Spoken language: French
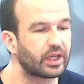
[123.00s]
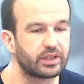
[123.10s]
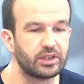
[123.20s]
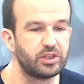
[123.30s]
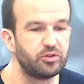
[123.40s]

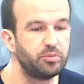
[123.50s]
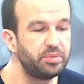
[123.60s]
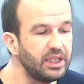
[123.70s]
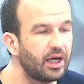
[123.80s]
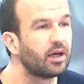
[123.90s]
stratégie du
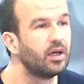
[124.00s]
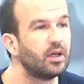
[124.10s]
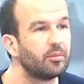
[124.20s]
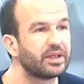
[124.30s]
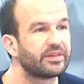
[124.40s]
pire,
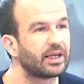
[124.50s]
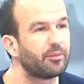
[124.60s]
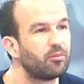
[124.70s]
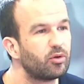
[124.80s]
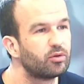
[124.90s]
mais c'est quand
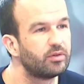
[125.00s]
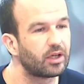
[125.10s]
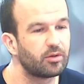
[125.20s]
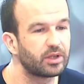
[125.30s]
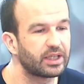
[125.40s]
même le
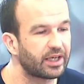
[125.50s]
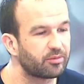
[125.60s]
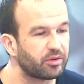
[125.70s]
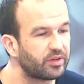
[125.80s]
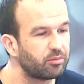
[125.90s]
gouvernement qui est
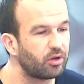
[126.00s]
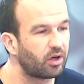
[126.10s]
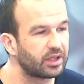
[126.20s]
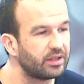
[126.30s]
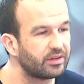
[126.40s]
responsable de
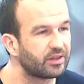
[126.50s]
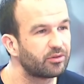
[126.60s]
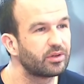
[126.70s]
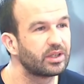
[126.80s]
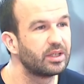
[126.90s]

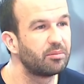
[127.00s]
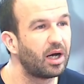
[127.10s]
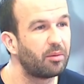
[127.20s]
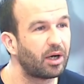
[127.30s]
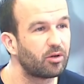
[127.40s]
l'organisation des
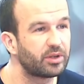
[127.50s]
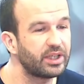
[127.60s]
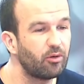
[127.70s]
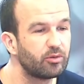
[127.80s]
débats parlementaires.